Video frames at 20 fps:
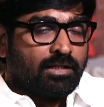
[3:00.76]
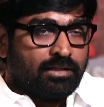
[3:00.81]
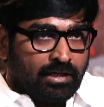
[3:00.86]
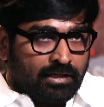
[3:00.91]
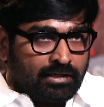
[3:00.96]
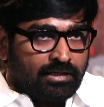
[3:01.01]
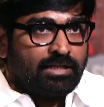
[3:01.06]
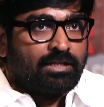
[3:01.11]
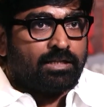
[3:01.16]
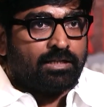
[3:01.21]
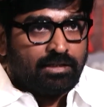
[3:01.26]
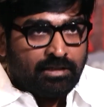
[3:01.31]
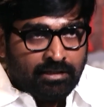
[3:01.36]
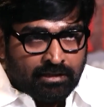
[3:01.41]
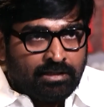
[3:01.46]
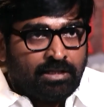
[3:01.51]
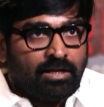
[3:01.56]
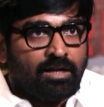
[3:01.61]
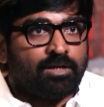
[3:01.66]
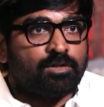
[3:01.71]
అదన్నీ
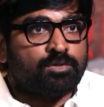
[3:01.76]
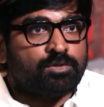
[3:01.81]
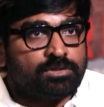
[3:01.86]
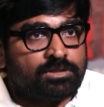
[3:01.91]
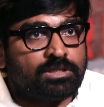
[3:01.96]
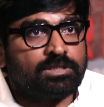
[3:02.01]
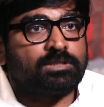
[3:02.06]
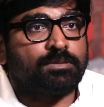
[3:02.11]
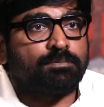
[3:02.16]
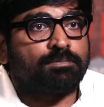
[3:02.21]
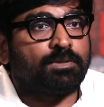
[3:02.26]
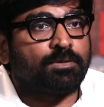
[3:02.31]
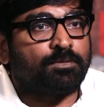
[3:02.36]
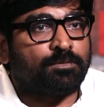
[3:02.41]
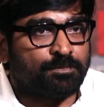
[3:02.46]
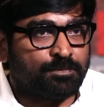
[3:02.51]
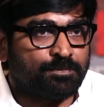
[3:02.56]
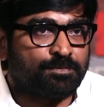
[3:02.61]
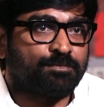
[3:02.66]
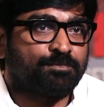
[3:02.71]
ఇది ఆలోచించే
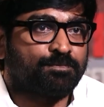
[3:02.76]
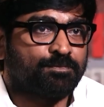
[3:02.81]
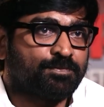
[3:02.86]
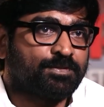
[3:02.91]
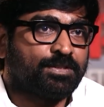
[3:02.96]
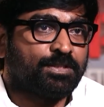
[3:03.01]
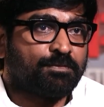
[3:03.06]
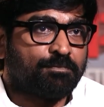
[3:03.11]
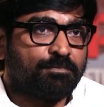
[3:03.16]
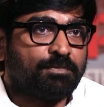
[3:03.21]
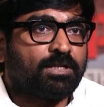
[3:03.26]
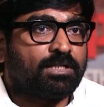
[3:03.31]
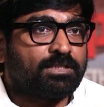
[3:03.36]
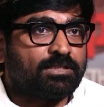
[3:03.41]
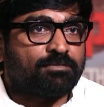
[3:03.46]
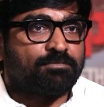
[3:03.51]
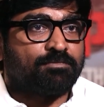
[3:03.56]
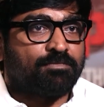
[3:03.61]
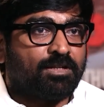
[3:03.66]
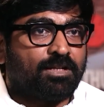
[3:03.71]
చెప్తాను
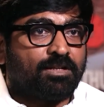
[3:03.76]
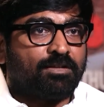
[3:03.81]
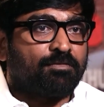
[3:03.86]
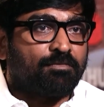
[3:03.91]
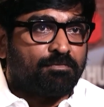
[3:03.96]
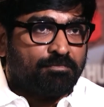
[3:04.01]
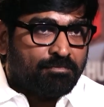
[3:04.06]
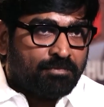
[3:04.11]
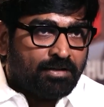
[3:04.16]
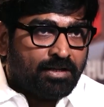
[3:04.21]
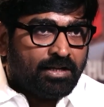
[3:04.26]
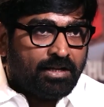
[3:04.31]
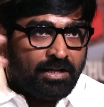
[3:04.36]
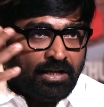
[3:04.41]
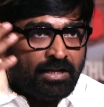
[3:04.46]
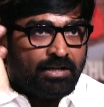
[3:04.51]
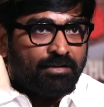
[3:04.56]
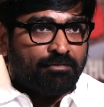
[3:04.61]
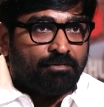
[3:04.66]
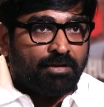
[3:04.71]
బికాజ్
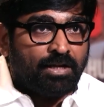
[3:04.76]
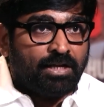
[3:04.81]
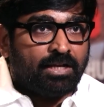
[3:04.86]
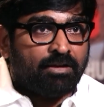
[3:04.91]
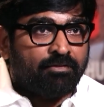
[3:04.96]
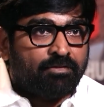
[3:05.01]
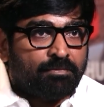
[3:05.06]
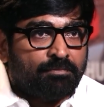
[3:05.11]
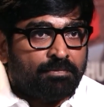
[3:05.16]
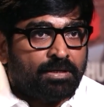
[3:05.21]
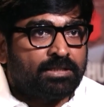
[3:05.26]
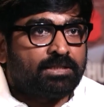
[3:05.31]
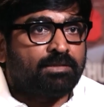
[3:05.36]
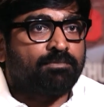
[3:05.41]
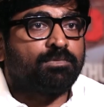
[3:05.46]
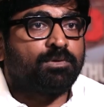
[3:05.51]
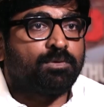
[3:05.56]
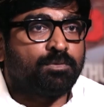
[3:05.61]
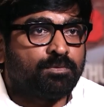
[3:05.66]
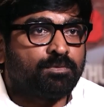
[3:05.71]
ఐ హ్యావ్ టు మేక్
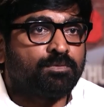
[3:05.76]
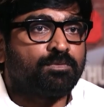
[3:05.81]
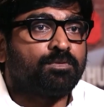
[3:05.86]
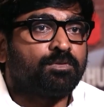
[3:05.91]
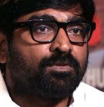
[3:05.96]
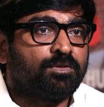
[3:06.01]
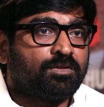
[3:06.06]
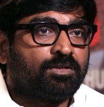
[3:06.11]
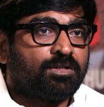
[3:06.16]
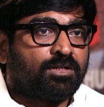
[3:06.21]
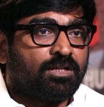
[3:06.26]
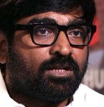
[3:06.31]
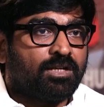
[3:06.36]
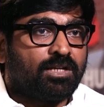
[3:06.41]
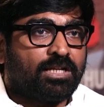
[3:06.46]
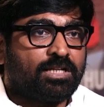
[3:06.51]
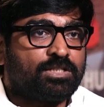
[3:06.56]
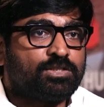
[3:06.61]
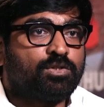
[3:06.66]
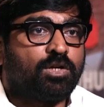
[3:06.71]
దమ్ టు
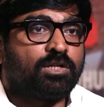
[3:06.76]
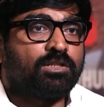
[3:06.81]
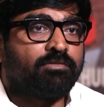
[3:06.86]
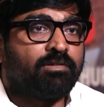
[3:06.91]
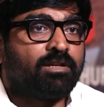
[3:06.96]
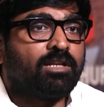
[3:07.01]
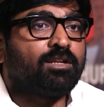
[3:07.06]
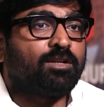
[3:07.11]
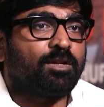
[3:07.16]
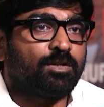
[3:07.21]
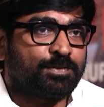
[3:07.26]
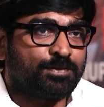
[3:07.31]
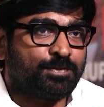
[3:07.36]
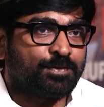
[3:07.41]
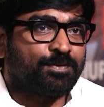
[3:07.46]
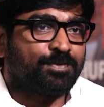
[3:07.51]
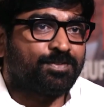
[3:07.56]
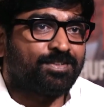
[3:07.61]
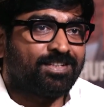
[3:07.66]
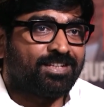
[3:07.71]
ఎంజాయ్ ద విల్లన్
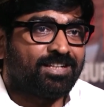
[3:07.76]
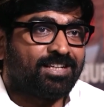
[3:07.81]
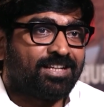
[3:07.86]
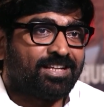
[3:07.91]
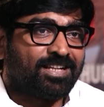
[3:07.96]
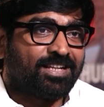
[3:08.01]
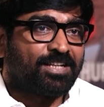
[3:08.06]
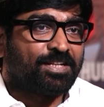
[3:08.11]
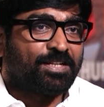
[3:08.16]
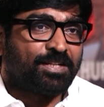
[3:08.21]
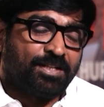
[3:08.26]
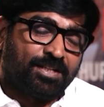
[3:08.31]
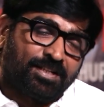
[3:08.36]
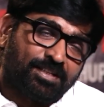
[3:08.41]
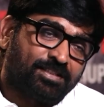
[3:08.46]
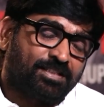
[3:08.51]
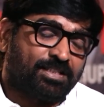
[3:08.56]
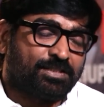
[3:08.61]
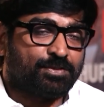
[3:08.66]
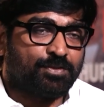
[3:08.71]
ఆల్సో
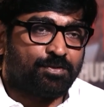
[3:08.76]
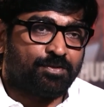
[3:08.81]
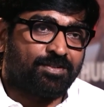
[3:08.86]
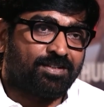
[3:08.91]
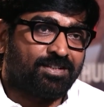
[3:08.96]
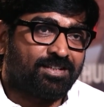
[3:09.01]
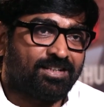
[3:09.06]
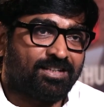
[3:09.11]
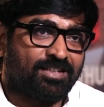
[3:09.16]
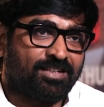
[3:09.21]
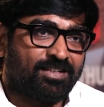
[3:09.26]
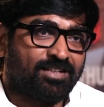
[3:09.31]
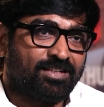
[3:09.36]
దట్స్ ఆల్